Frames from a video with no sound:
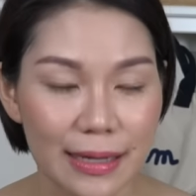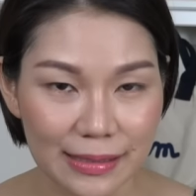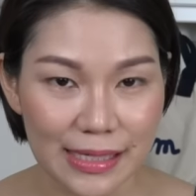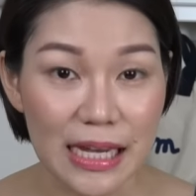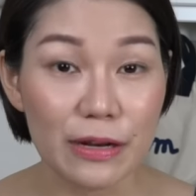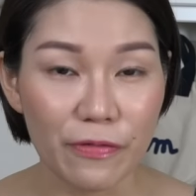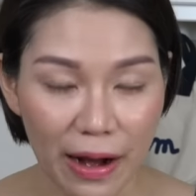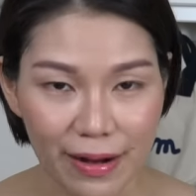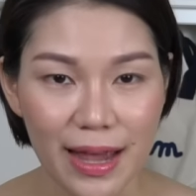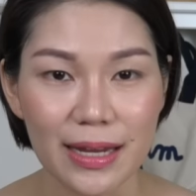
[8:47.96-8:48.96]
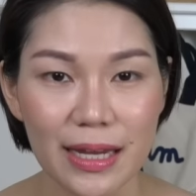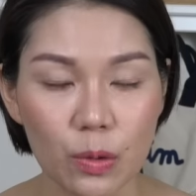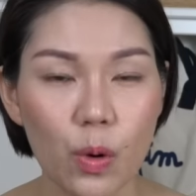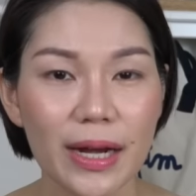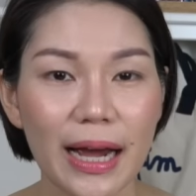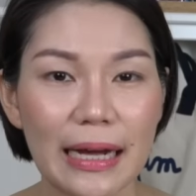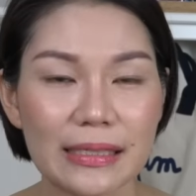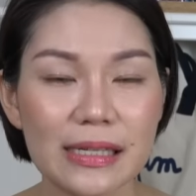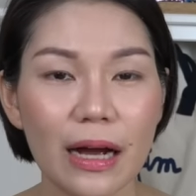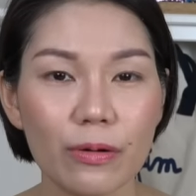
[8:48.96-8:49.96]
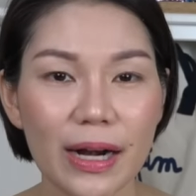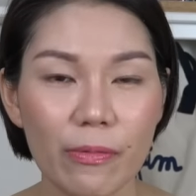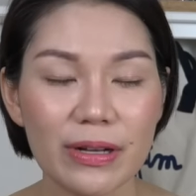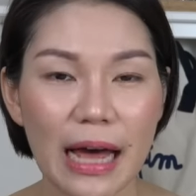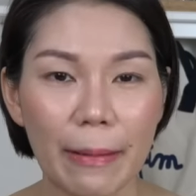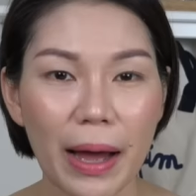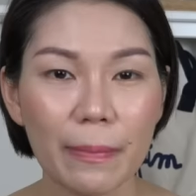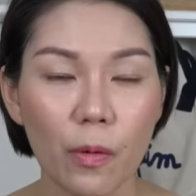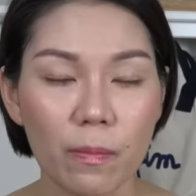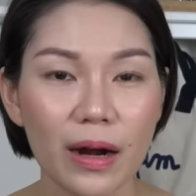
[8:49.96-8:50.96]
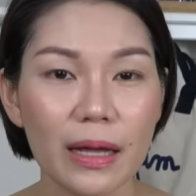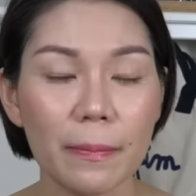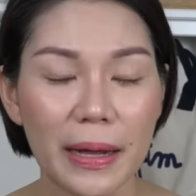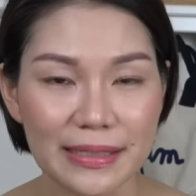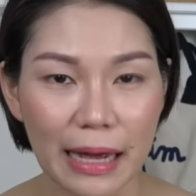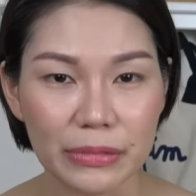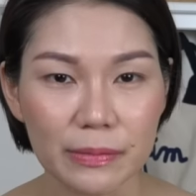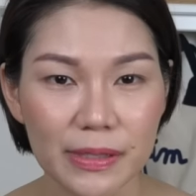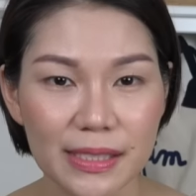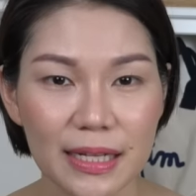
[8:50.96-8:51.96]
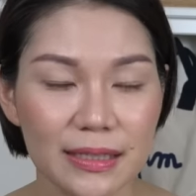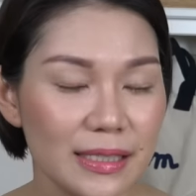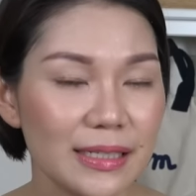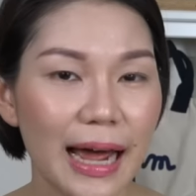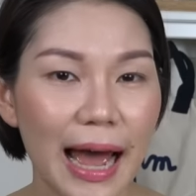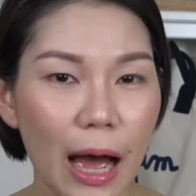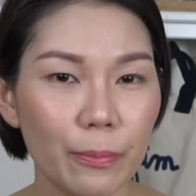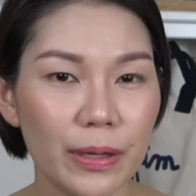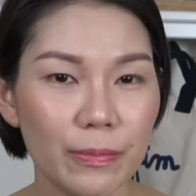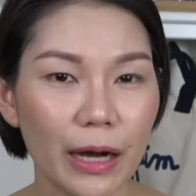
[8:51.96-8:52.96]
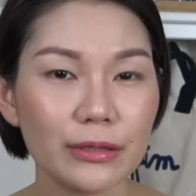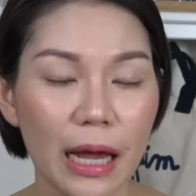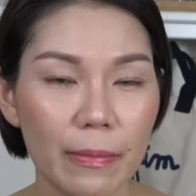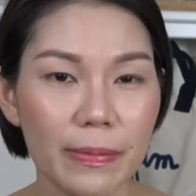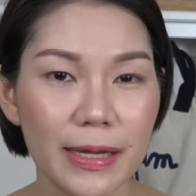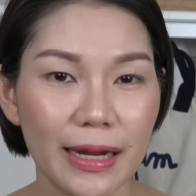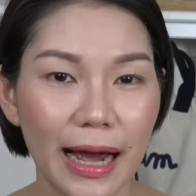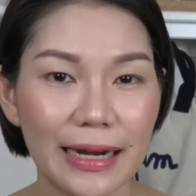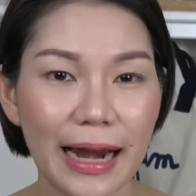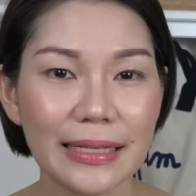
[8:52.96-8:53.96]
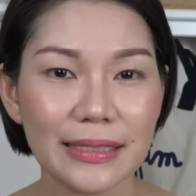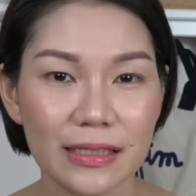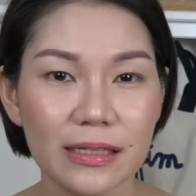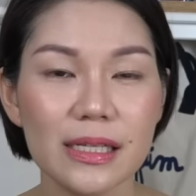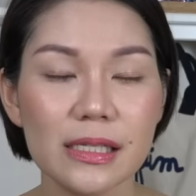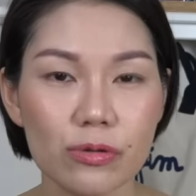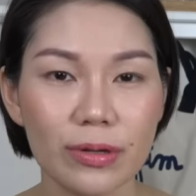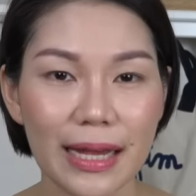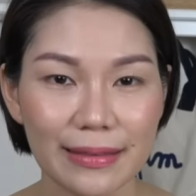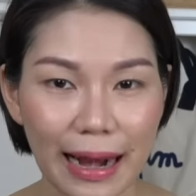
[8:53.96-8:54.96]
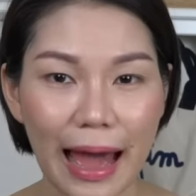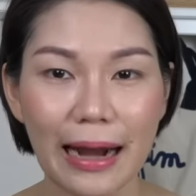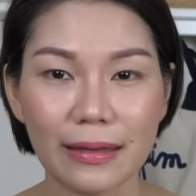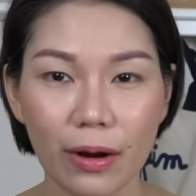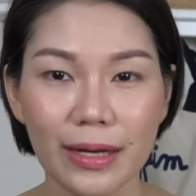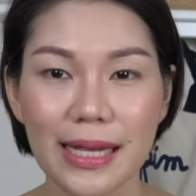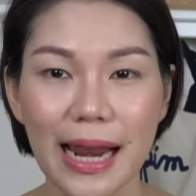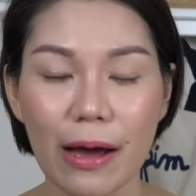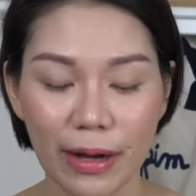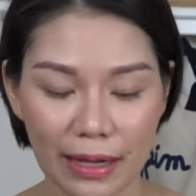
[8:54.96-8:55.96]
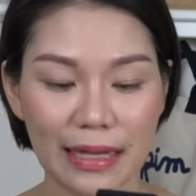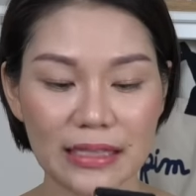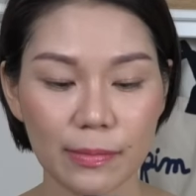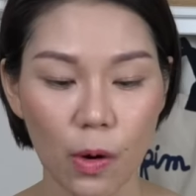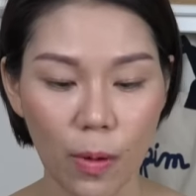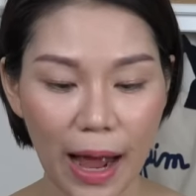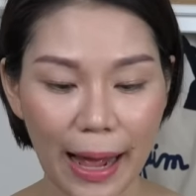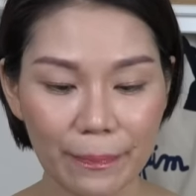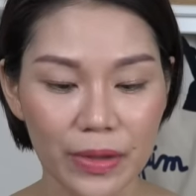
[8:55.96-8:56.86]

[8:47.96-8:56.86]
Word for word: รังสีอินฟราเรดอีกด้วยนะคะซึ่งเขาเคลมว่าสามารถปกป้องได้ประมาณ 30% ซึ่งถ้าพิมพ์เข้าใจไม่ผิดนะคะน่าจะเยอะที่สุดในตลาดตอนนี้แล้วนะคะแต่จะบอกว่า